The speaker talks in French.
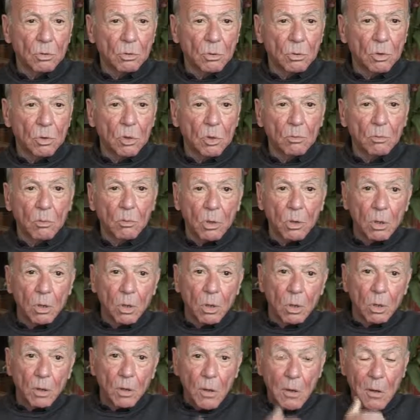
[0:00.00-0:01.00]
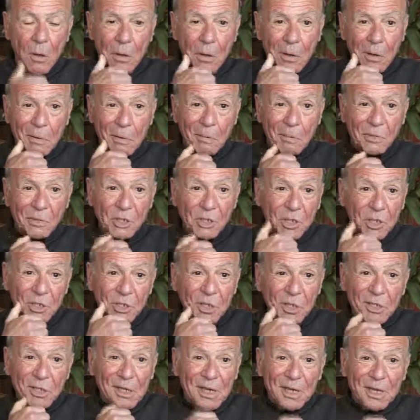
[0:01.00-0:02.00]
Comme
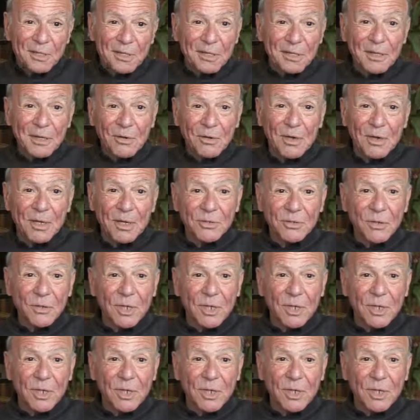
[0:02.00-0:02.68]
j'ai dit à cette,